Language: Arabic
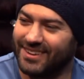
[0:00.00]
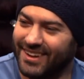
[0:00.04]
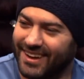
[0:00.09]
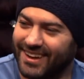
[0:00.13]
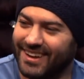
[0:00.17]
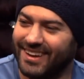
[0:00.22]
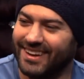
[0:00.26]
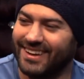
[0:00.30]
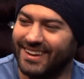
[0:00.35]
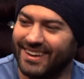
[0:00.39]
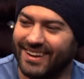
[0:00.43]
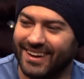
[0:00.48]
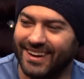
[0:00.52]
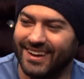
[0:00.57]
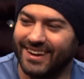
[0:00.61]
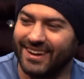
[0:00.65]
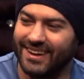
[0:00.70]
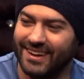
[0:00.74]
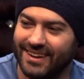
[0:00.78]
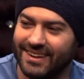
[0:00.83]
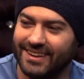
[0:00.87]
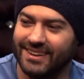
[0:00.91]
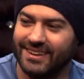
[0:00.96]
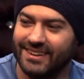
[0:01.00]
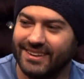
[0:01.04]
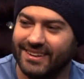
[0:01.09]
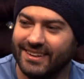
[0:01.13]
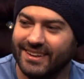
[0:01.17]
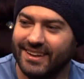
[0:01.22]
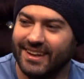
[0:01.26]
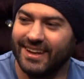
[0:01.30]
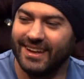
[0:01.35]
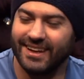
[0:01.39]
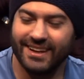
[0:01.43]
واضح ان اه
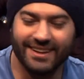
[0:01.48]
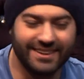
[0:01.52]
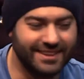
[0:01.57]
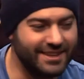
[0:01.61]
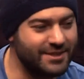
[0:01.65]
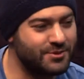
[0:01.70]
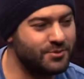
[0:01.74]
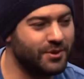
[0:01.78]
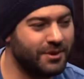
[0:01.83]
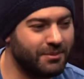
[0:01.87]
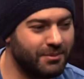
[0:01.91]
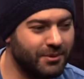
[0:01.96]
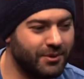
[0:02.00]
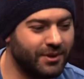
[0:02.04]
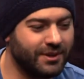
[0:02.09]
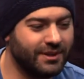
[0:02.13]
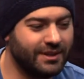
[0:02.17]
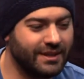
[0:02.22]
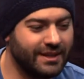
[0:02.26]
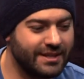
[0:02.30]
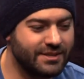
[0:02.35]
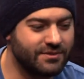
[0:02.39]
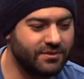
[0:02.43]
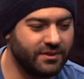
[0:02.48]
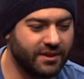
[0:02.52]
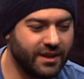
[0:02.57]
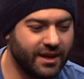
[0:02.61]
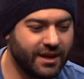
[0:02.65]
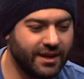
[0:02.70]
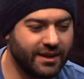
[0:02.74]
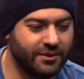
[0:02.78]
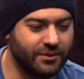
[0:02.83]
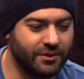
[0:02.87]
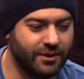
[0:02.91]
التزوير بيودي الناس في
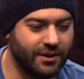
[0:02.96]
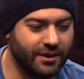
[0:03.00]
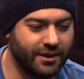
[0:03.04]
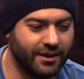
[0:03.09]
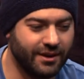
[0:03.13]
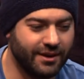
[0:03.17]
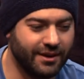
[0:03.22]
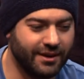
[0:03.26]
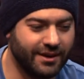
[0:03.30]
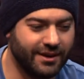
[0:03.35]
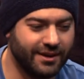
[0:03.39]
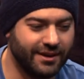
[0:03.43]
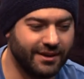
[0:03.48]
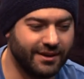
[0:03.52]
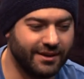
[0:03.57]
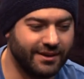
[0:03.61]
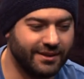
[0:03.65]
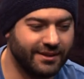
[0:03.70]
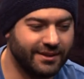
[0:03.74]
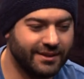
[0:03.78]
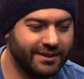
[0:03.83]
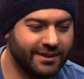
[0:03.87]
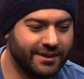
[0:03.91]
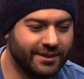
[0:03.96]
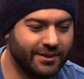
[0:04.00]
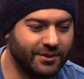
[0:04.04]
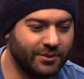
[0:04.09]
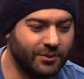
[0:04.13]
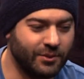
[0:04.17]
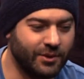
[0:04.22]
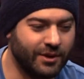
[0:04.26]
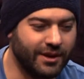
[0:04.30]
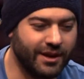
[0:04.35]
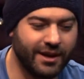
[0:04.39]
داهيه وال
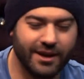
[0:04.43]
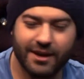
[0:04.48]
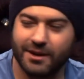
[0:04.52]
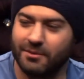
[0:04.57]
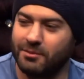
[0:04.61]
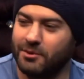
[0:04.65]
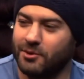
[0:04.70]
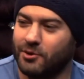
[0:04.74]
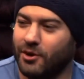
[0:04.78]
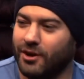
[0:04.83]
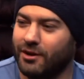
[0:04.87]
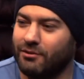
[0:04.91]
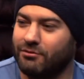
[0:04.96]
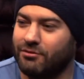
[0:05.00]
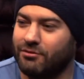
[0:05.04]
آه، واللاير بيروح